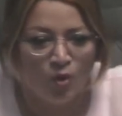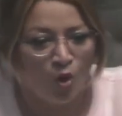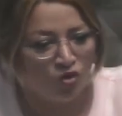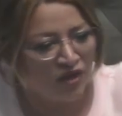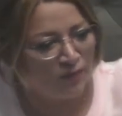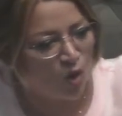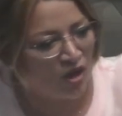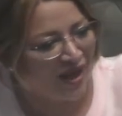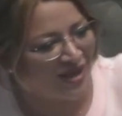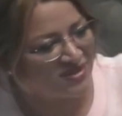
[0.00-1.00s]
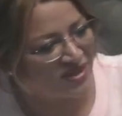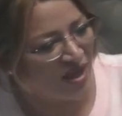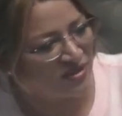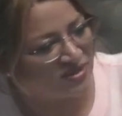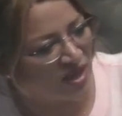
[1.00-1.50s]
con democracia
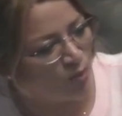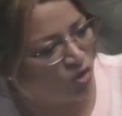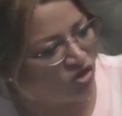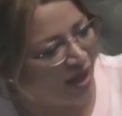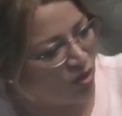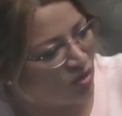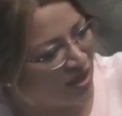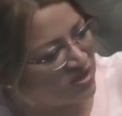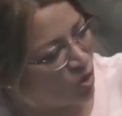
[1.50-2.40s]
se votaron las